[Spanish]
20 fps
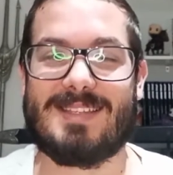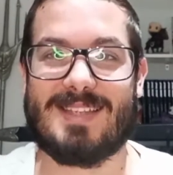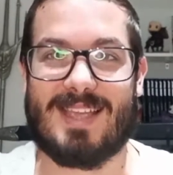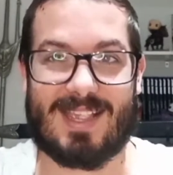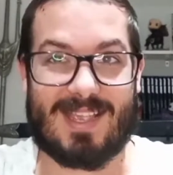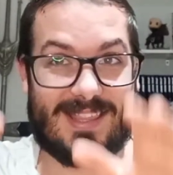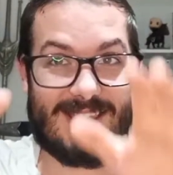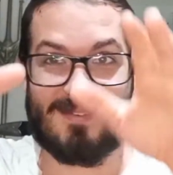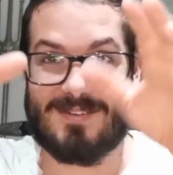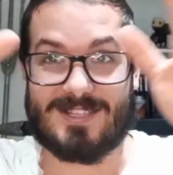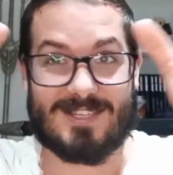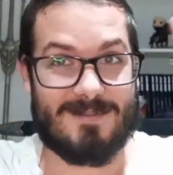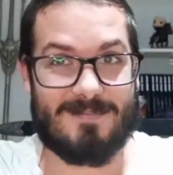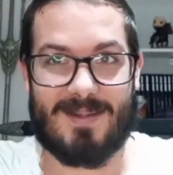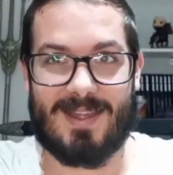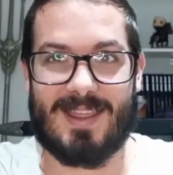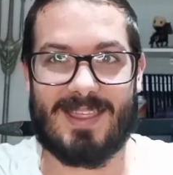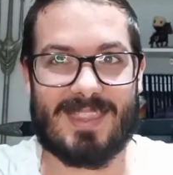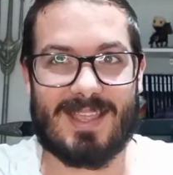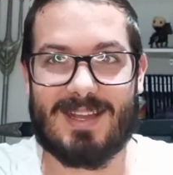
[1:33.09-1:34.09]
Y es que te ves el
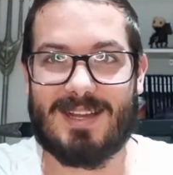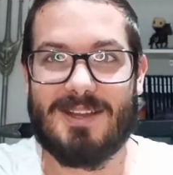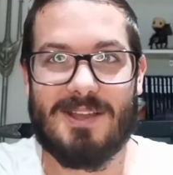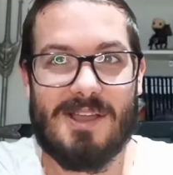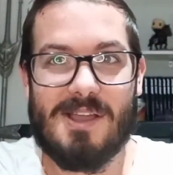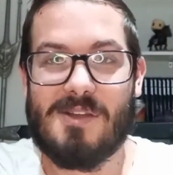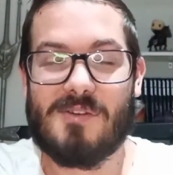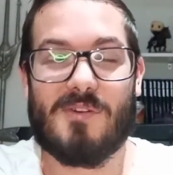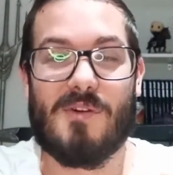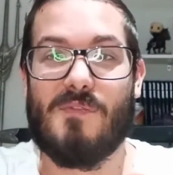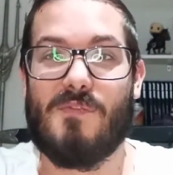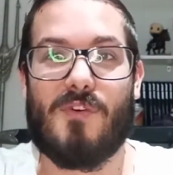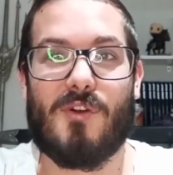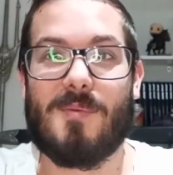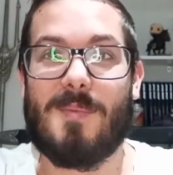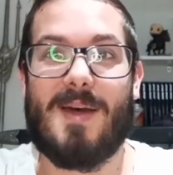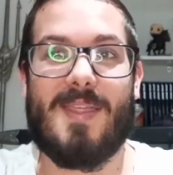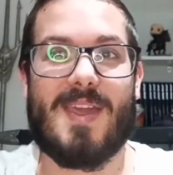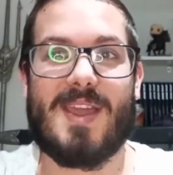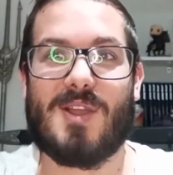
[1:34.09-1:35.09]
planeta con
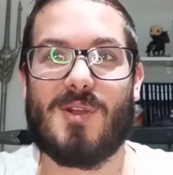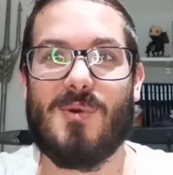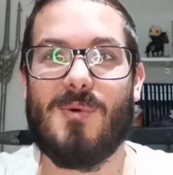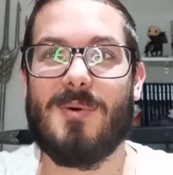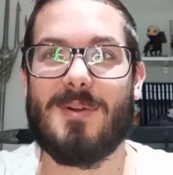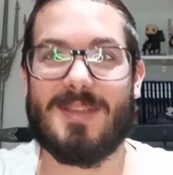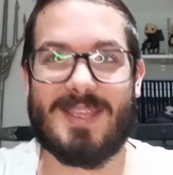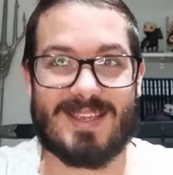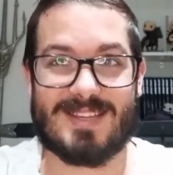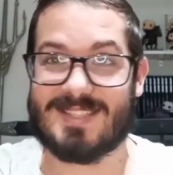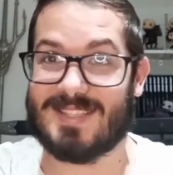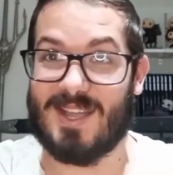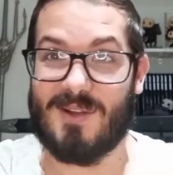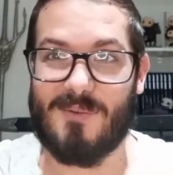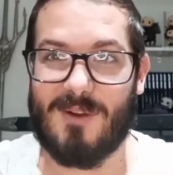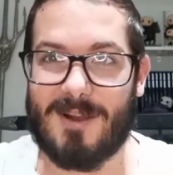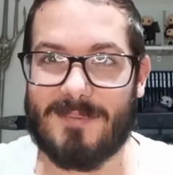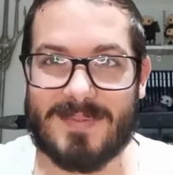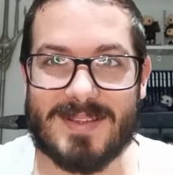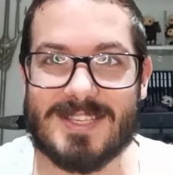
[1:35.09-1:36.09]
forma de cubo y está
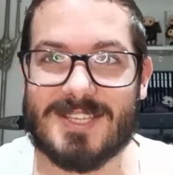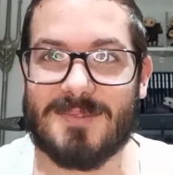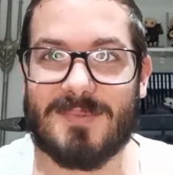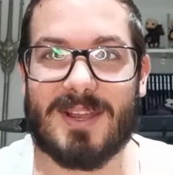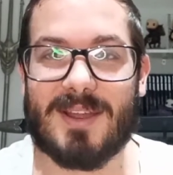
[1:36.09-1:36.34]
guapísimo.